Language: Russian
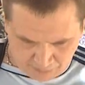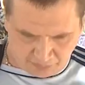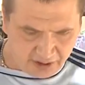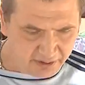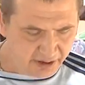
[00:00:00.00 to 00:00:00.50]

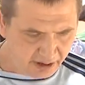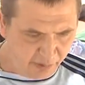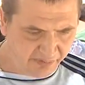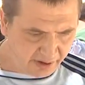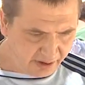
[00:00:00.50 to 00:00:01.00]
военные
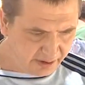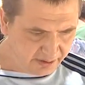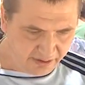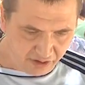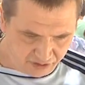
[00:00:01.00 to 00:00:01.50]

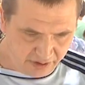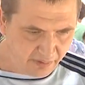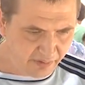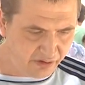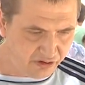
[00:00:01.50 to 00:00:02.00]
комиссариаты, должны
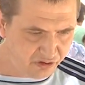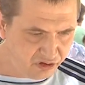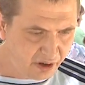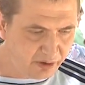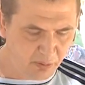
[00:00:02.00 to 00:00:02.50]

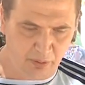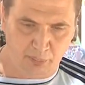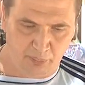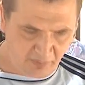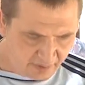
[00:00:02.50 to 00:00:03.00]
защищать э,
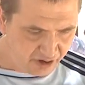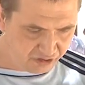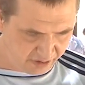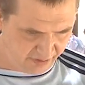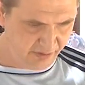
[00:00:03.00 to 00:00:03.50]

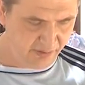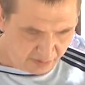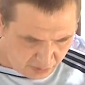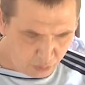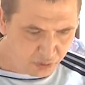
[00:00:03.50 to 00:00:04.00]
наших
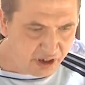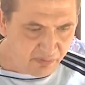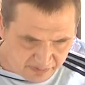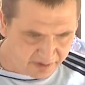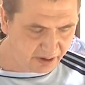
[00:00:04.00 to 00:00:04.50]
людей
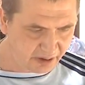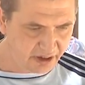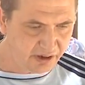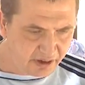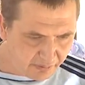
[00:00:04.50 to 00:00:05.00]
всех.
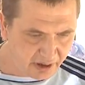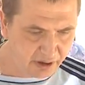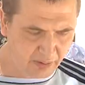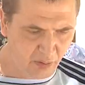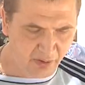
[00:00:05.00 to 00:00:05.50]
Они
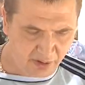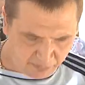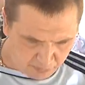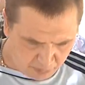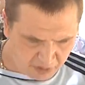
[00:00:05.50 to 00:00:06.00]
давали
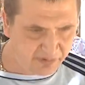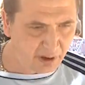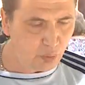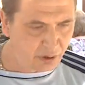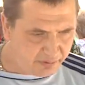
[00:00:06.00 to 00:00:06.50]

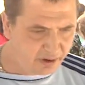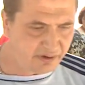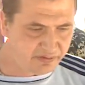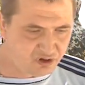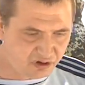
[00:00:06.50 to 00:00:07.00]
присягу на
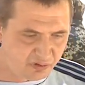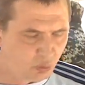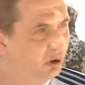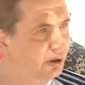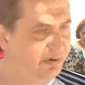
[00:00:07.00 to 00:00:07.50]
верность и честь
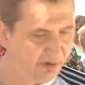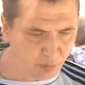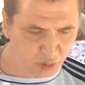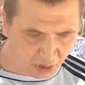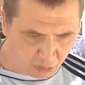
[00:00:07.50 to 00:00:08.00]

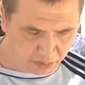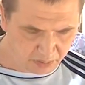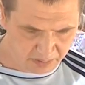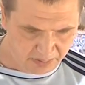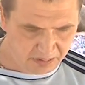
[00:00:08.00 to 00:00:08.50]
украинскому народу.
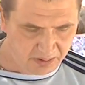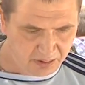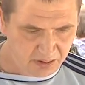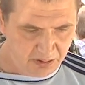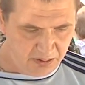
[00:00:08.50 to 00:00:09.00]

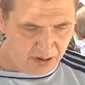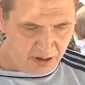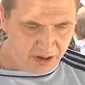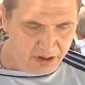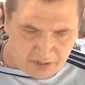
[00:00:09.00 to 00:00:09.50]

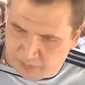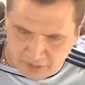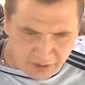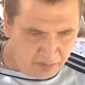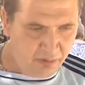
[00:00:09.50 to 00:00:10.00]
И
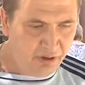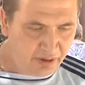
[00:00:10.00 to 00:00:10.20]
не